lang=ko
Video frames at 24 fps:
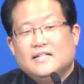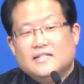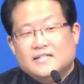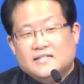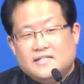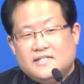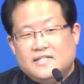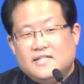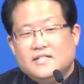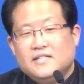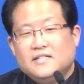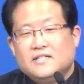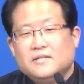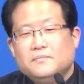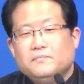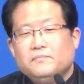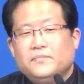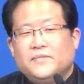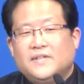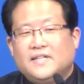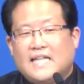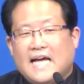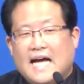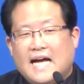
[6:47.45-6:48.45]
지금
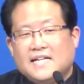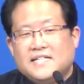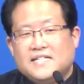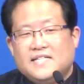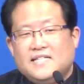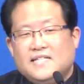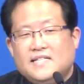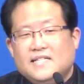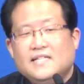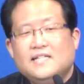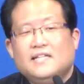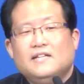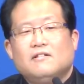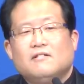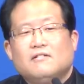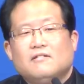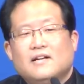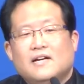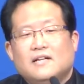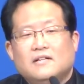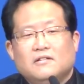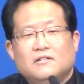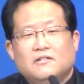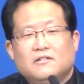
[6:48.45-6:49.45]
다시
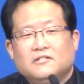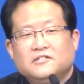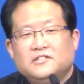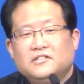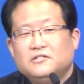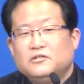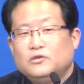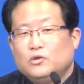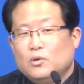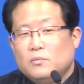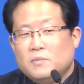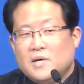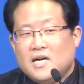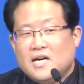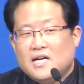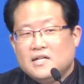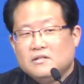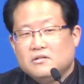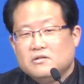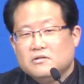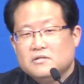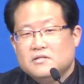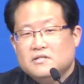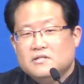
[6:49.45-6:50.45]
일어나는 것을 소망한
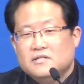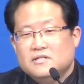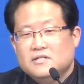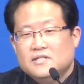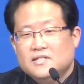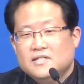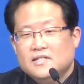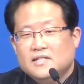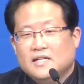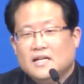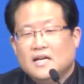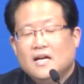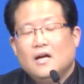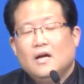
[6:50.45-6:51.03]
것이지